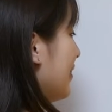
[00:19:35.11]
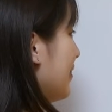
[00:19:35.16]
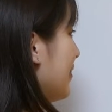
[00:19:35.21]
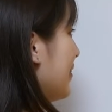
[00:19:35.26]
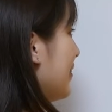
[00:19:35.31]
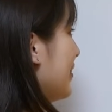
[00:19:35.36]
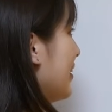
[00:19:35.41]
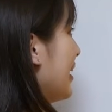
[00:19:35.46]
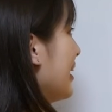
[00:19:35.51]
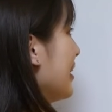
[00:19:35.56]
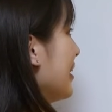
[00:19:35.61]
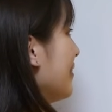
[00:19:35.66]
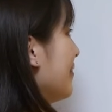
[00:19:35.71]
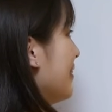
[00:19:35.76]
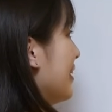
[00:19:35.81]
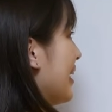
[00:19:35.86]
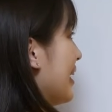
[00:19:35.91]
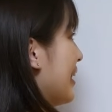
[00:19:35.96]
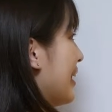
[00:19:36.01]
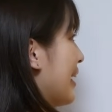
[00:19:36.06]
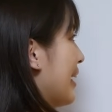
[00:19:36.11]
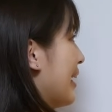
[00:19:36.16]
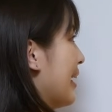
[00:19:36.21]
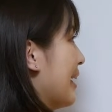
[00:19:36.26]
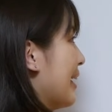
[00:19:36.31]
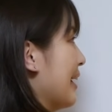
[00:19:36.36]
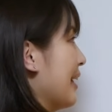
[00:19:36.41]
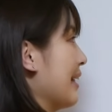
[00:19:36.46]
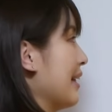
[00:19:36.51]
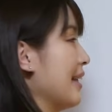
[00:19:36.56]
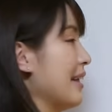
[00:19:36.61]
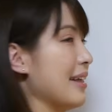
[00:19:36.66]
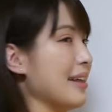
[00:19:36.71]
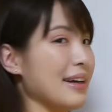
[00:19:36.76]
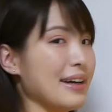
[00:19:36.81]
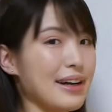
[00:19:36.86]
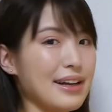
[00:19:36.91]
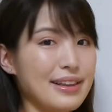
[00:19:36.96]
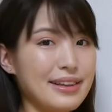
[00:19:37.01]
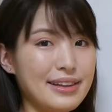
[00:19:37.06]
歩を成ってみたいな
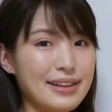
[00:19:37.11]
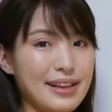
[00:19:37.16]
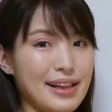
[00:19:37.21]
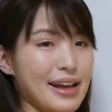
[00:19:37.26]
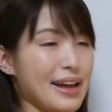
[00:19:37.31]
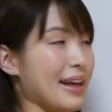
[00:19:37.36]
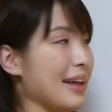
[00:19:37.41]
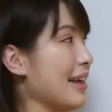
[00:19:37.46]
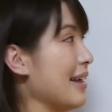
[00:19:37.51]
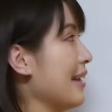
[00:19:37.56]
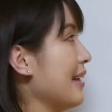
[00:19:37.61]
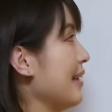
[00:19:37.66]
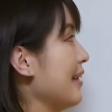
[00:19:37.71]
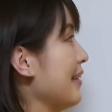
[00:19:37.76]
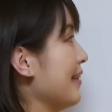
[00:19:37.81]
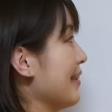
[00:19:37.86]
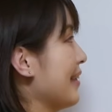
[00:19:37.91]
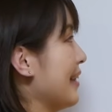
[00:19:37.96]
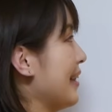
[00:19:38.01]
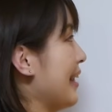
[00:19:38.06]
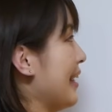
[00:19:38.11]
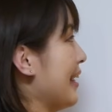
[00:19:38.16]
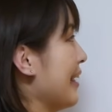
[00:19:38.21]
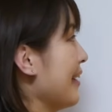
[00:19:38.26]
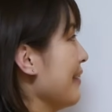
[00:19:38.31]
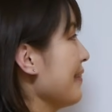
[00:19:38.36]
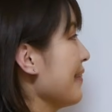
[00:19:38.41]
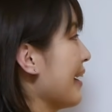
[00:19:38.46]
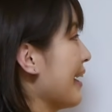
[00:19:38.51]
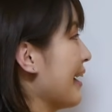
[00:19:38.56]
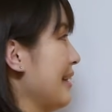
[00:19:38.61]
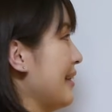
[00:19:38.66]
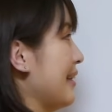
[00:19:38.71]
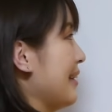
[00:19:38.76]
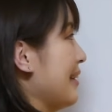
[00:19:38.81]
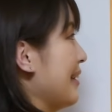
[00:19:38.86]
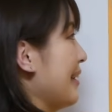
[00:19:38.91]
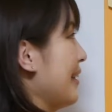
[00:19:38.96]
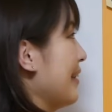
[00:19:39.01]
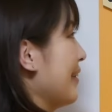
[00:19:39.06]
感じで寄せていけば
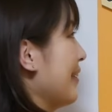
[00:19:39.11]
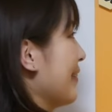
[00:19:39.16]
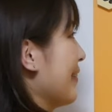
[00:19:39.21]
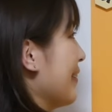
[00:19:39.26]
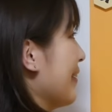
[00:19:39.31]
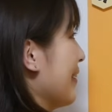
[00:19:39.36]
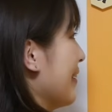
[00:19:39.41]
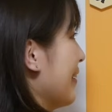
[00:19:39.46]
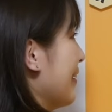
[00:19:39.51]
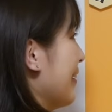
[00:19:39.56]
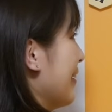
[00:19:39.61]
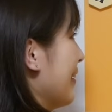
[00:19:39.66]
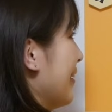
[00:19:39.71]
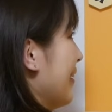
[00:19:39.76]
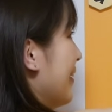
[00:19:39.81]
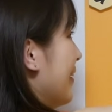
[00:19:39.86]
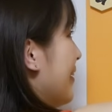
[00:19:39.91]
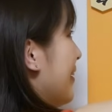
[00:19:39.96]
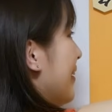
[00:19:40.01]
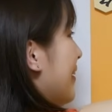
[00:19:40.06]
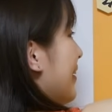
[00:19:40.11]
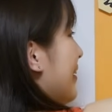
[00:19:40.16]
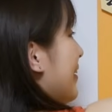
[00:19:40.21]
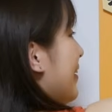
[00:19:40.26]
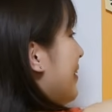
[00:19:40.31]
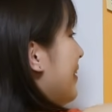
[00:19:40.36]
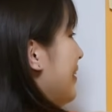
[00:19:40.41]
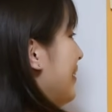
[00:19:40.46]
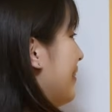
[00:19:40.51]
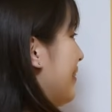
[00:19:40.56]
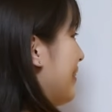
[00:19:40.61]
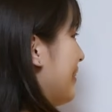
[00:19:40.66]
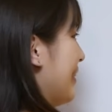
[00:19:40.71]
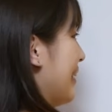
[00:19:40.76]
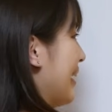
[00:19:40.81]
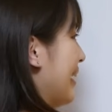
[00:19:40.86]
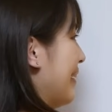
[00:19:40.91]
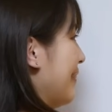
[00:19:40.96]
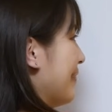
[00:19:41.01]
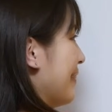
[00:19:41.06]
自然と良く
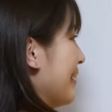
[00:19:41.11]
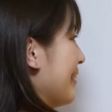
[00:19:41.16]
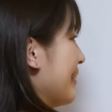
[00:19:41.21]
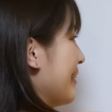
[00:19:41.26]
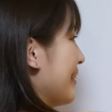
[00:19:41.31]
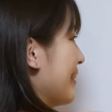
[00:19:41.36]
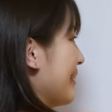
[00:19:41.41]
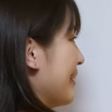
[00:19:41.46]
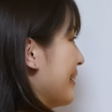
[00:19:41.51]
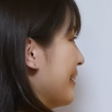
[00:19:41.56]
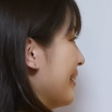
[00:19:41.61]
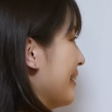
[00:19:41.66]
なります。